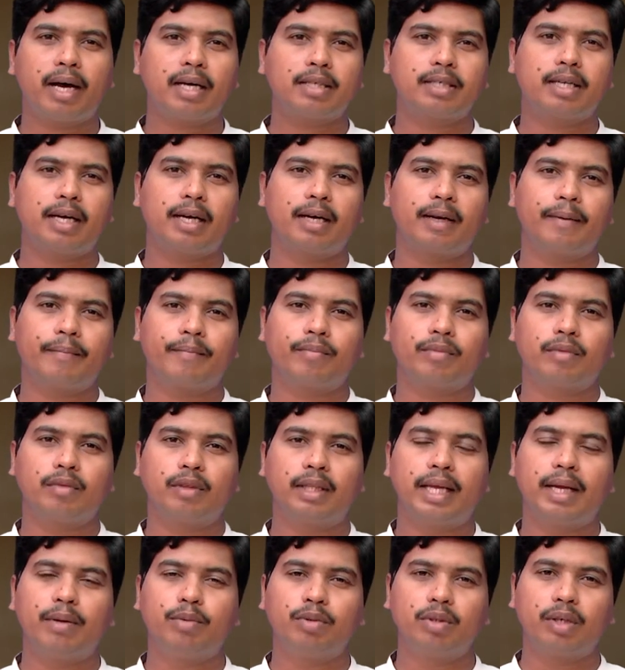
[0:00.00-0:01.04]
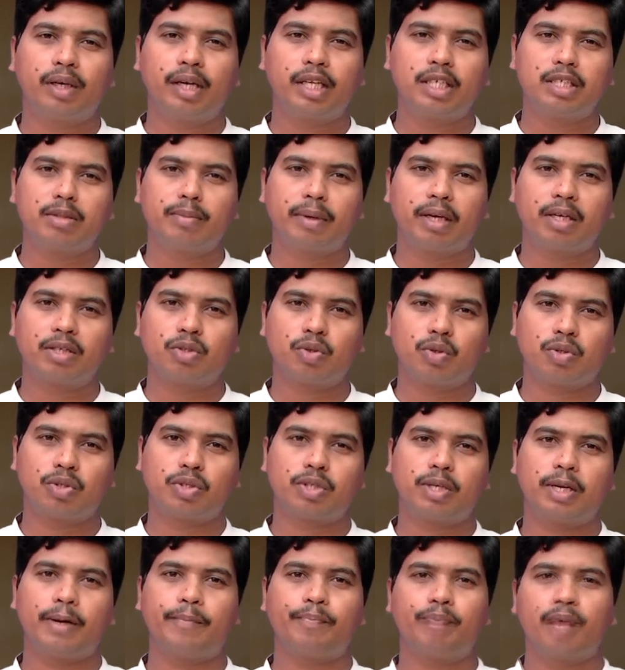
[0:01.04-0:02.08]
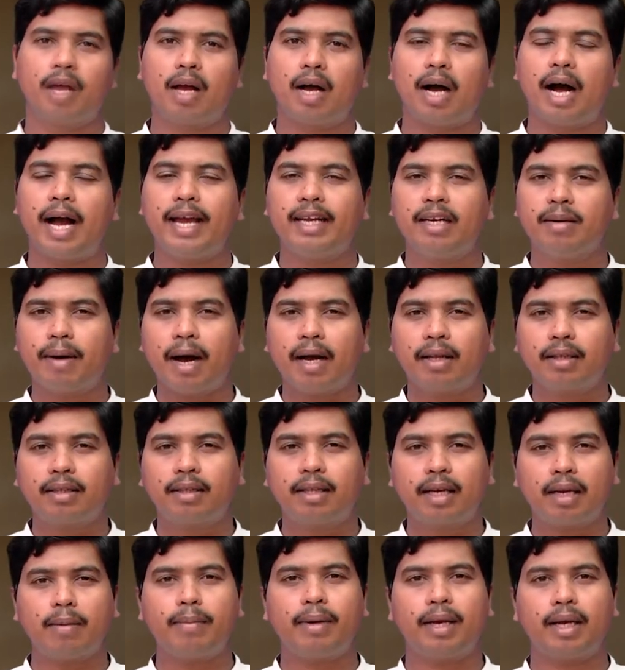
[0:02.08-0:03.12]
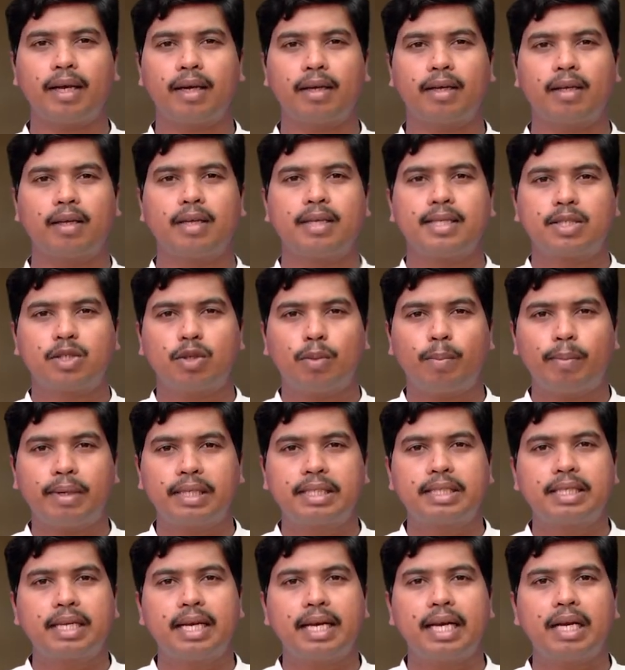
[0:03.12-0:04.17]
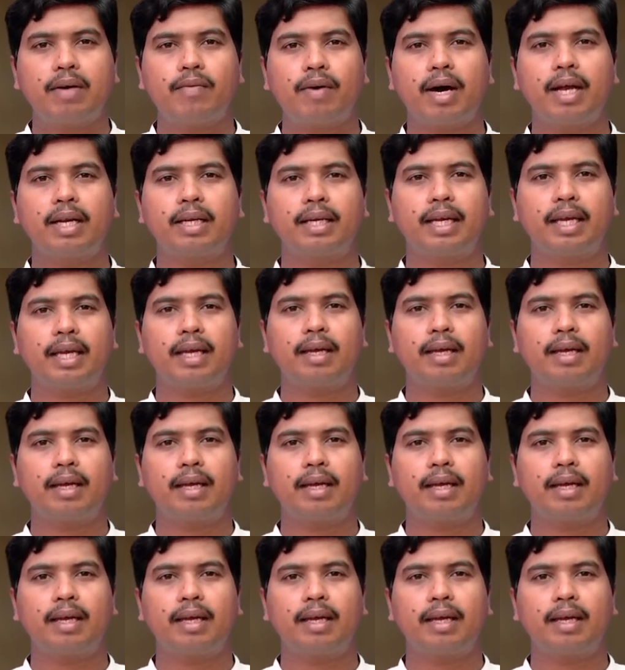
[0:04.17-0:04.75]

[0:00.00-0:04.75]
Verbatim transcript: మాట దేవుని గురించి మనం చూస్తున్నాం ఆయన మాత్రమే సమస్యలైన వారికి